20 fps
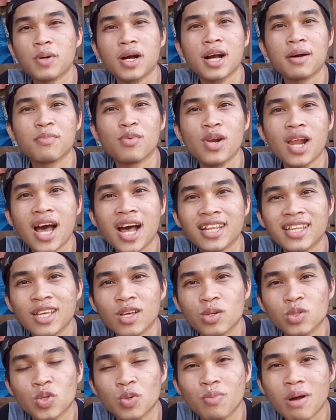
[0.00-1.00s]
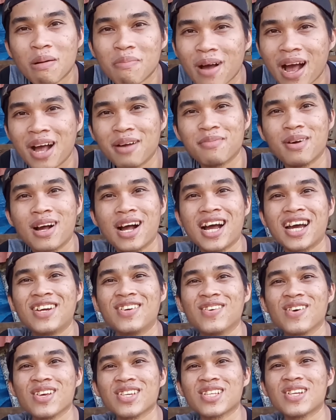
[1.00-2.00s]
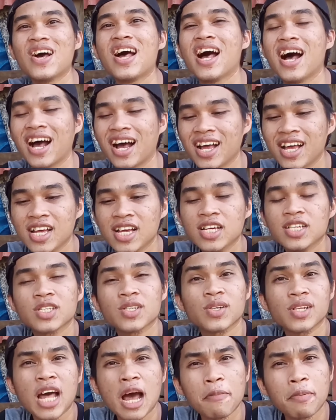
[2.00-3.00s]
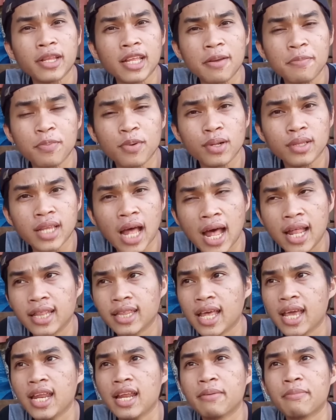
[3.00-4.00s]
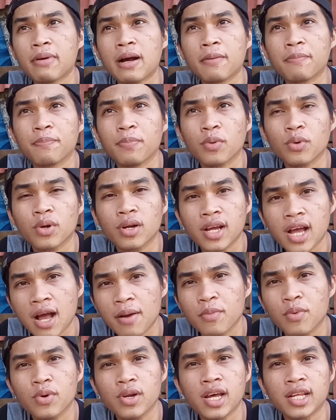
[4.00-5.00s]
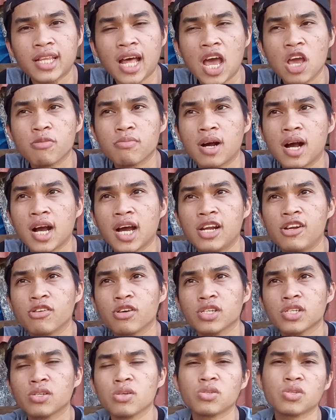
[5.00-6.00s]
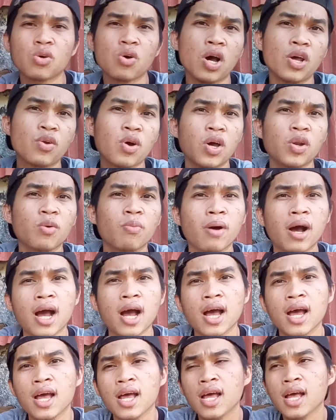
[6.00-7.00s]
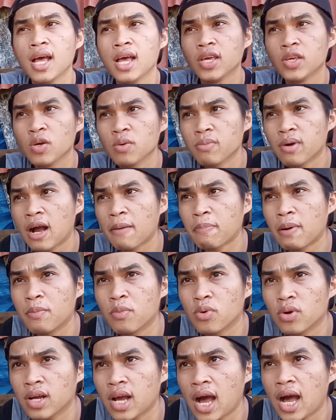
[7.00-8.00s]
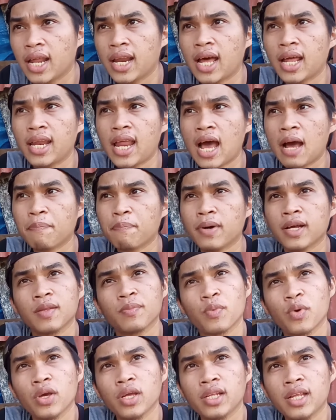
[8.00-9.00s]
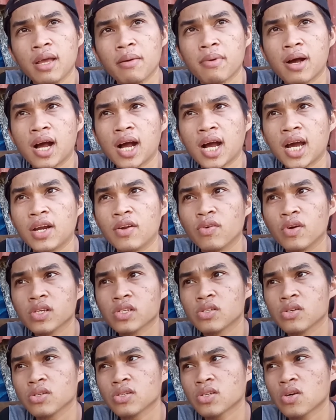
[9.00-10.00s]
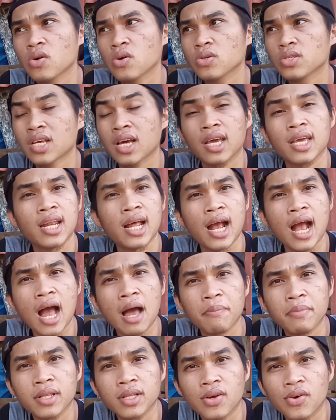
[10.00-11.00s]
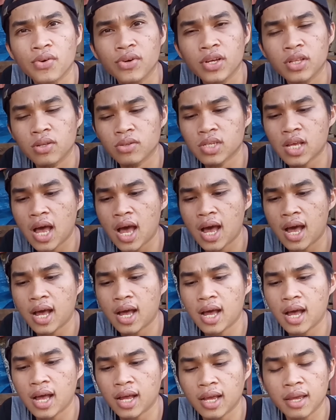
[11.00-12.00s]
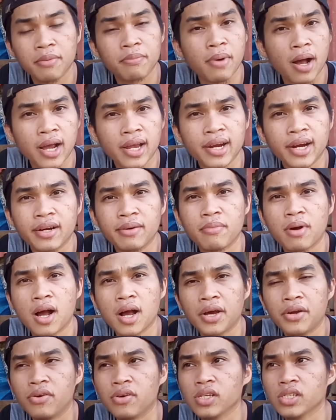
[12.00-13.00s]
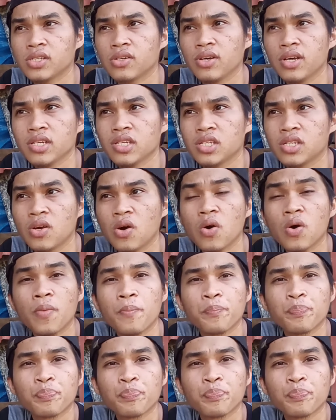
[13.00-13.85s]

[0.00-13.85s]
Baka bulate yung tumaba mga kalods. So dapat importante na magpurga muna tayo mga kalods. No? So ano-ano ba yung mga pamurga na dapat pwede mga kanokis no so sa ginagamit ko dito sa aking backyard mga kanokis no is yung